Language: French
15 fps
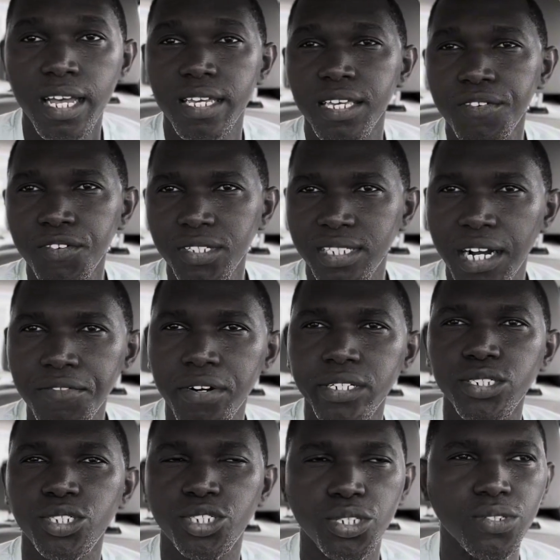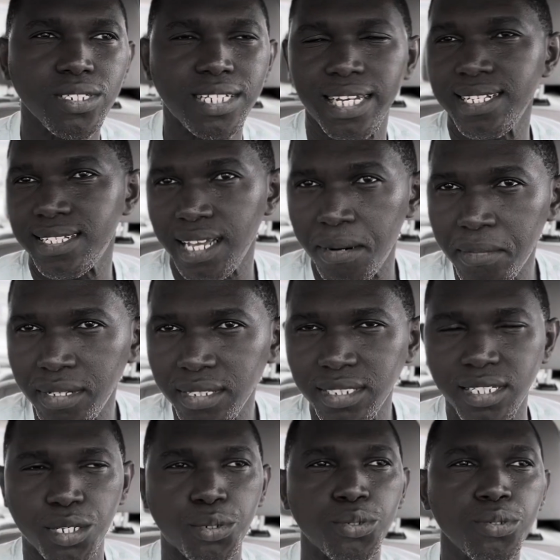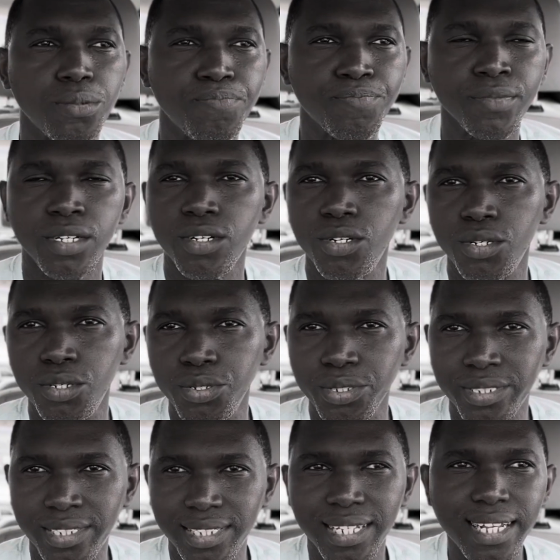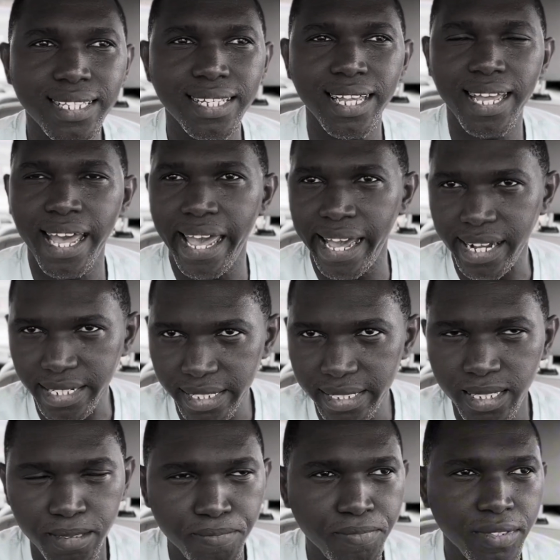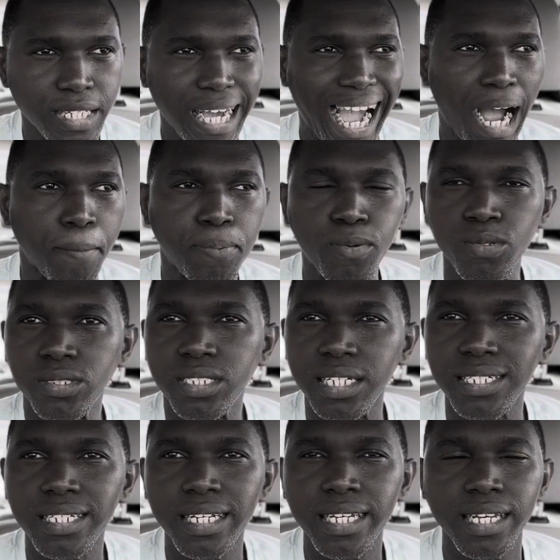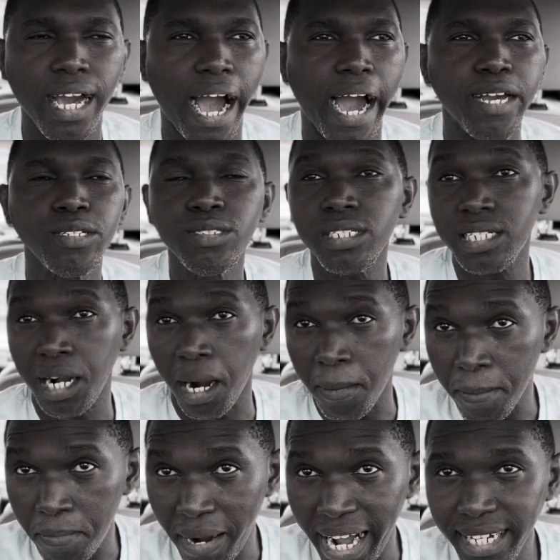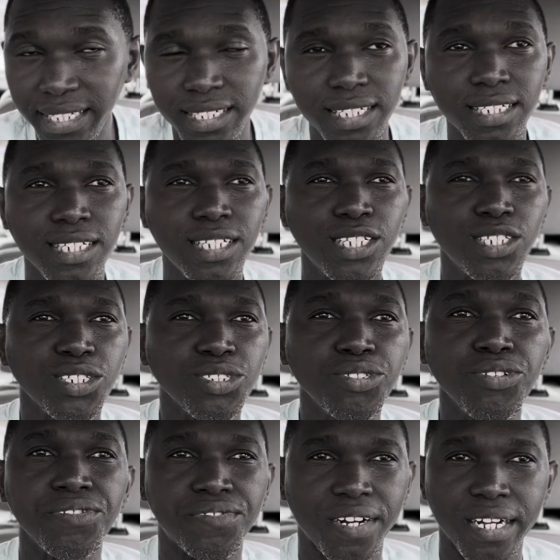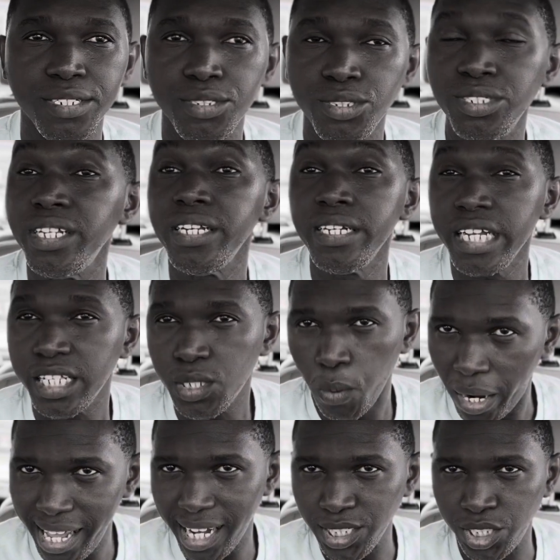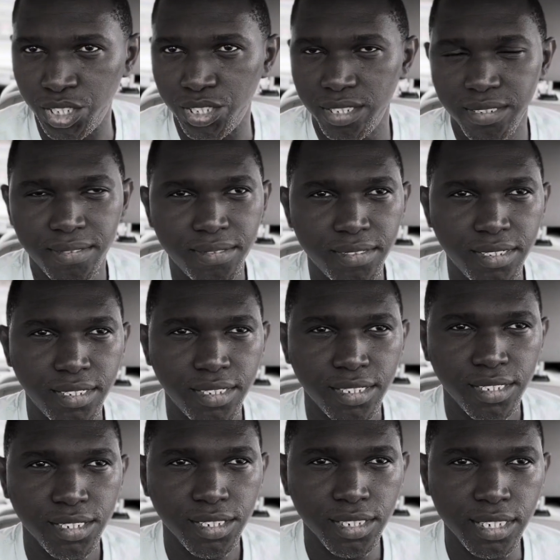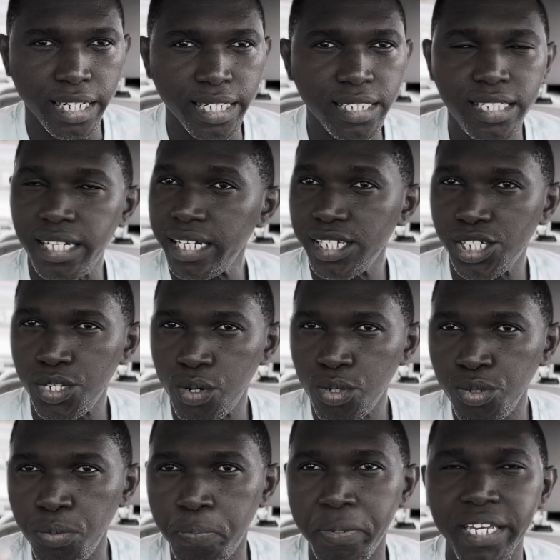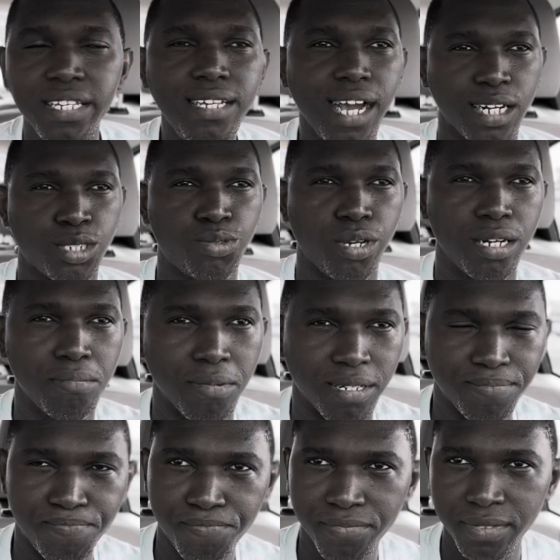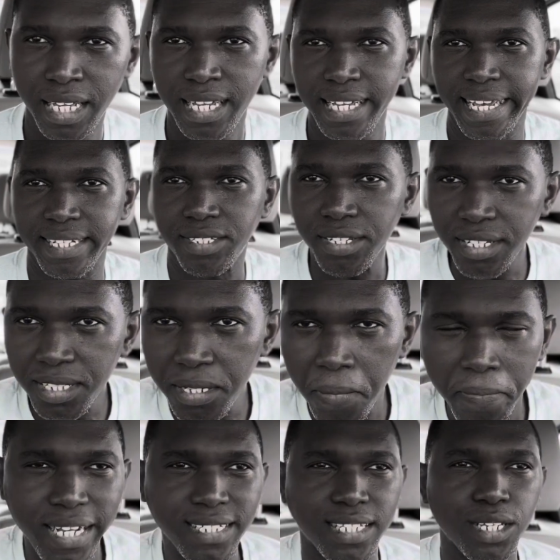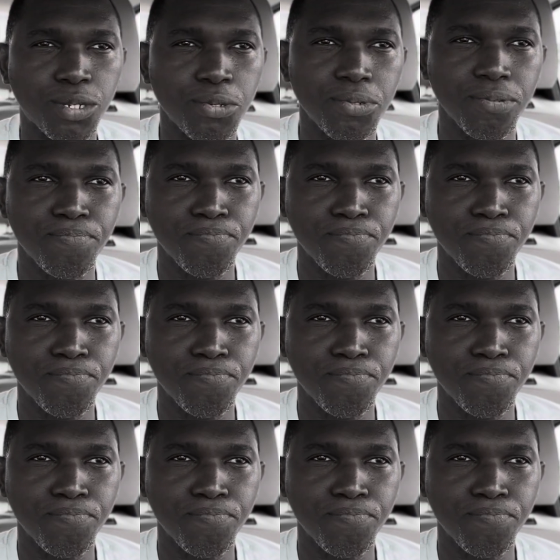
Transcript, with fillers: il faut savoir une chose récemment, c'est que le CTRI a procédé à une campagne de, nettoyage des dirigeants du pays actuellement. Et ce qui se passe, c'est que